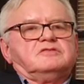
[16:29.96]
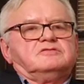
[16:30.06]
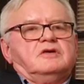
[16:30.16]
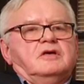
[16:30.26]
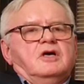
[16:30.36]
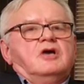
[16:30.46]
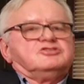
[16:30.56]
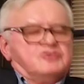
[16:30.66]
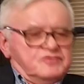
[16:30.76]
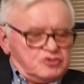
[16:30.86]

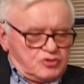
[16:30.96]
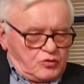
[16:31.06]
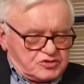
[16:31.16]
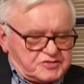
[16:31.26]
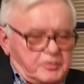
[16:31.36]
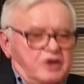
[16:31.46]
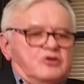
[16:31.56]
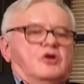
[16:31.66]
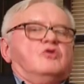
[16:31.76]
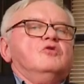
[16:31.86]
98. 98
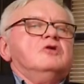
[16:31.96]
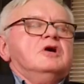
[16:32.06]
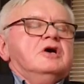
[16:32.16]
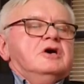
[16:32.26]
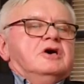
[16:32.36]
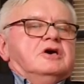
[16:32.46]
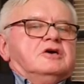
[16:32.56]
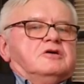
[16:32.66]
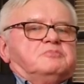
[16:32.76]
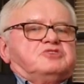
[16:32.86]
roku
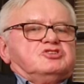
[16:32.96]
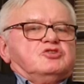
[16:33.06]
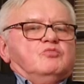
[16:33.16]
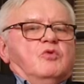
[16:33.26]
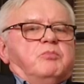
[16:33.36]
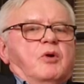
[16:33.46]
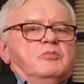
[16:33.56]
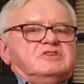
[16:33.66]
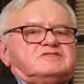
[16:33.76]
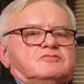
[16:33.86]
Y, przyszedł mu
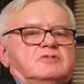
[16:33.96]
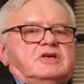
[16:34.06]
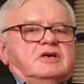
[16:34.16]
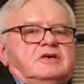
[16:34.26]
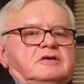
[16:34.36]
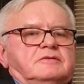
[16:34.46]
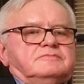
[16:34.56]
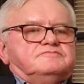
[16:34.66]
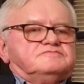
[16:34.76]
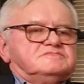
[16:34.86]
pomysł y,
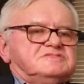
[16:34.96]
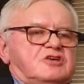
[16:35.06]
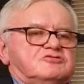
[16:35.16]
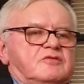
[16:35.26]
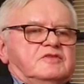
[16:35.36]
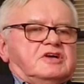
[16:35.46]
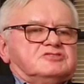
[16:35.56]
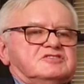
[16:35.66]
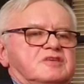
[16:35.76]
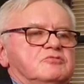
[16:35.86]
Jarosławowi
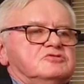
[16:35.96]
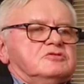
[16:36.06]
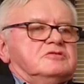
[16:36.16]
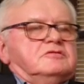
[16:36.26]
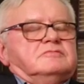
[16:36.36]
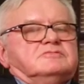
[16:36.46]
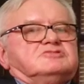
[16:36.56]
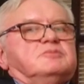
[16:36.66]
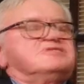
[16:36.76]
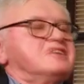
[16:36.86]
Kaczyńskiemu,
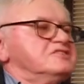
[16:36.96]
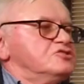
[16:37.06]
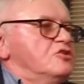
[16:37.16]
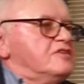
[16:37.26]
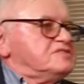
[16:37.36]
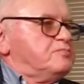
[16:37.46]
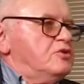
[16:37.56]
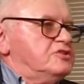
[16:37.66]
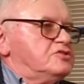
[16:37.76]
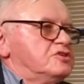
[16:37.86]
żeby zrezygnować z
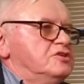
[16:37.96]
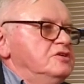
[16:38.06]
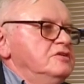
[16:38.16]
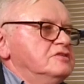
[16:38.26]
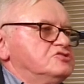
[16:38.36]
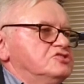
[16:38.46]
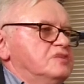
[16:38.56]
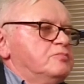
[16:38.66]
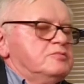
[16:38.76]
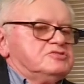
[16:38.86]
polityki,
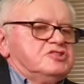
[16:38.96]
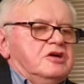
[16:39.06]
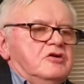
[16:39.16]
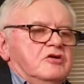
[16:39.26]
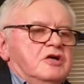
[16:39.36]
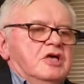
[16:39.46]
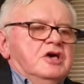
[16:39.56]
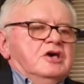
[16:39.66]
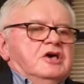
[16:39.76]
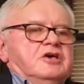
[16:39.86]
życia publicznego.
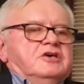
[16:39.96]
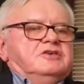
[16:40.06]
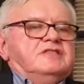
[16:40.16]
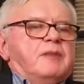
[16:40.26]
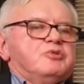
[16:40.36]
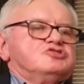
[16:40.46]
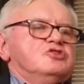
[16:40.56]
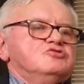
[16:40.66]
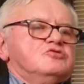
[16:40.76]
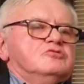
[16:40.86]
I na
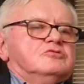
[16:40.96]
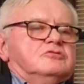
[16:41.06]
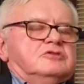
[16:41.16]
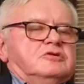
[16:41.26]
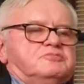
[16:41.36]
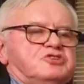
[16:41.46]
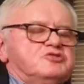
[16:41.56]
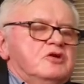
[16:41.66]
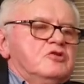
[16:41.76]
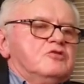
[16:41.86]
początku y,
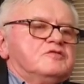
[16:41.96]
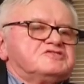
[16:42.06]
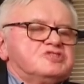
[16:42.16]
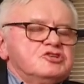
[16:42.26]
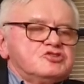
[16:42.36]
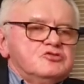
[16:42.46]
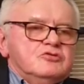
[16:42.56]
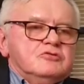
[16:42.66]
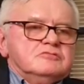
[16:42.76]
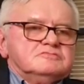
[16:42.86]
przyszłego roku, w
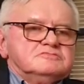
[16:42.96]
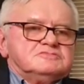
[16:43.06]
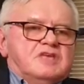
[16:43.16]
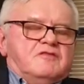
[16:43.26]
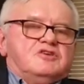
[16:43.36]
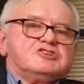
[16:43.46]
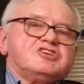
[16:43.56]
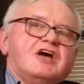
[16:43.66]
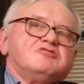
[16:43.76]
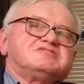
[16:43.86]
styczniu,
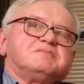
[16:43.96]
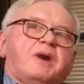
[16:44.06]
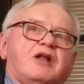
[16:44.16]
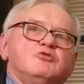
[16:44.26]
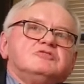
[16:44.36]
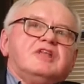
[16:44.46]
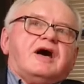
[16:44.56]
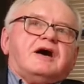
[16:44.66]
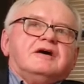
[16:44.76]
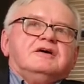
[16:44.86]
wyjeżdżając z balu dla